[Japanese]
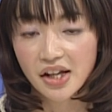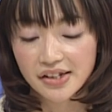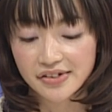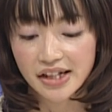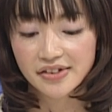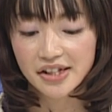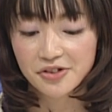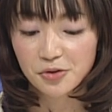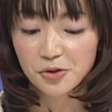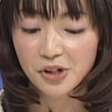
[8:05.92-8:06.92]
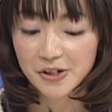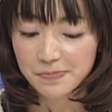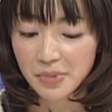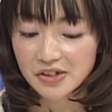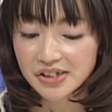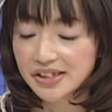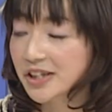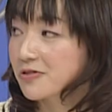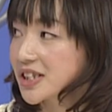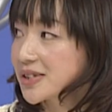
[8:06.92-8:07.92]
財政状況が逼迫してい
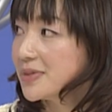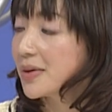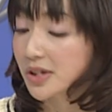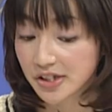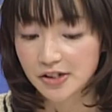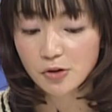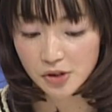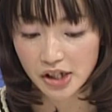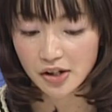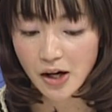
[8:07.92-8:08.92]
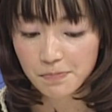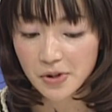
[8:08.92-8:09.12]
る鷲宮町にとって合